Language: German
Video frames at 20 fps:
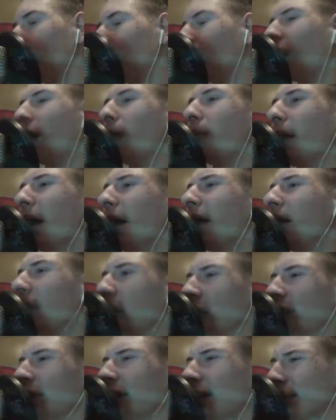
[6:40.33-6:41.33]
Oh
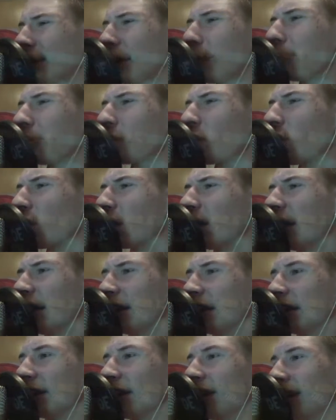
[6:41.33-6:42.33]
Mann, das gibt's doch
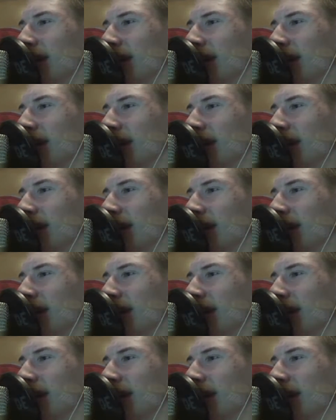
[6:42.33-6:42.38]
nicht.